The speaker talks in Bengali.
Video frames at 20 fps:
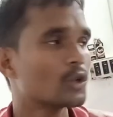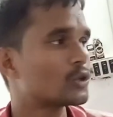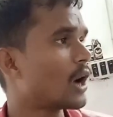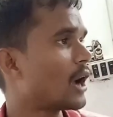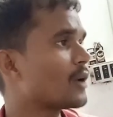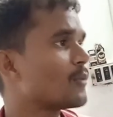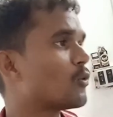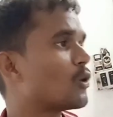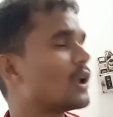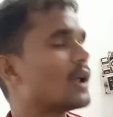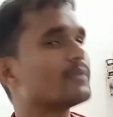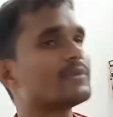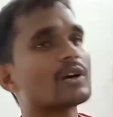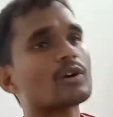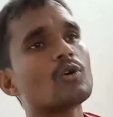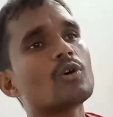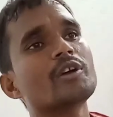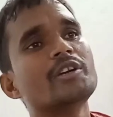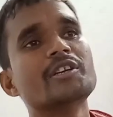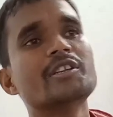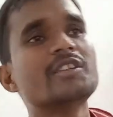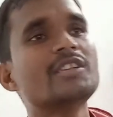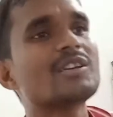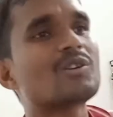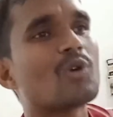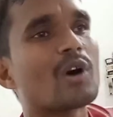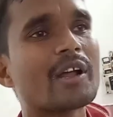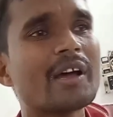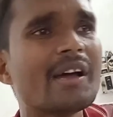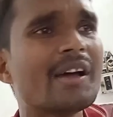তো আমি বললাম তাকে ও
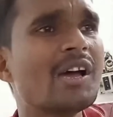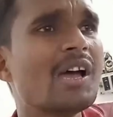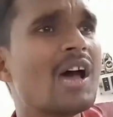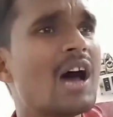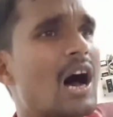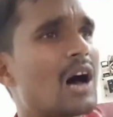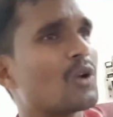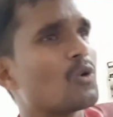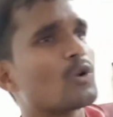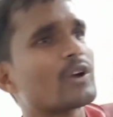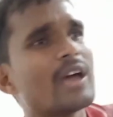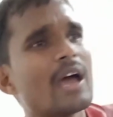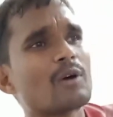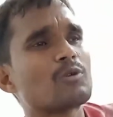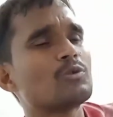হিন্দি করে আর ওকে